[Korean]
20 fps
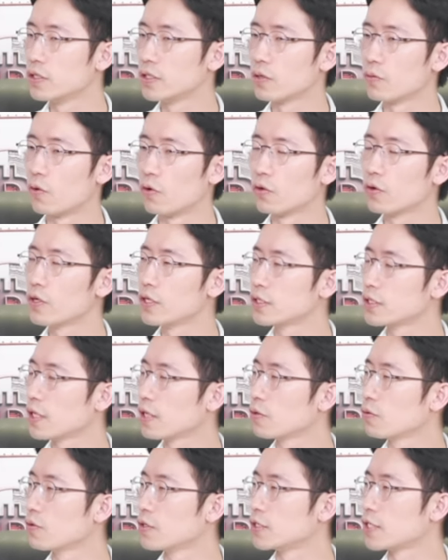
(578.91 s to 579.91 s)
이제
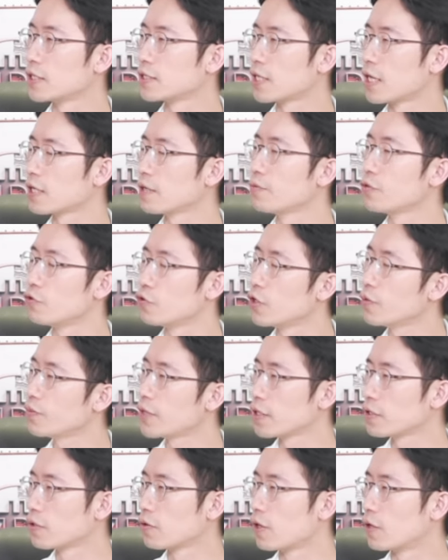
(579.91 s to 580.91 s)
월요일자로 이제 자금이
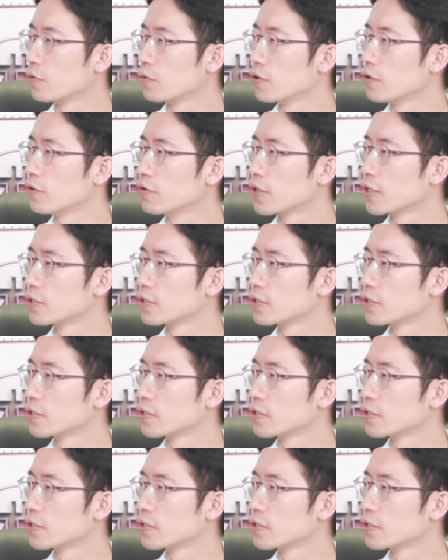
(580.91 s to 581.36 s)
유입됐더라고요.